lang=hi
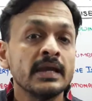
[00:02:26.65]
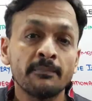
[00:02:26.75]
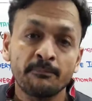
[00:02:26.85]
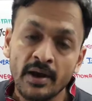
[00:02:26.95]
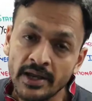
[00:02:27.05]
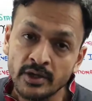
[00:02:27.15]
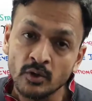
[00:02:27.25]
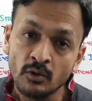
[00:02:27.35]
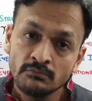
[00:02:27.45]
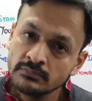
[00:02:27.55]
या पाई
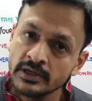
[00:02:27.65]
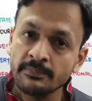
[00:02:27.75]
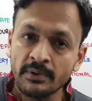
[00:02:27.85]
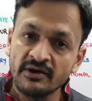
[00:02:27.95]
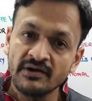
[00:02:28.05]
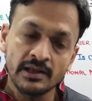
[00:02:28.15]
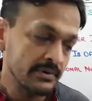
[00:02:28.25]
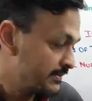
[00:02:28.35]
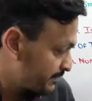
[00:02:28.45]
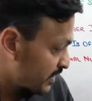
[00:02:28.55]
हो ठीक है पाई वाला भी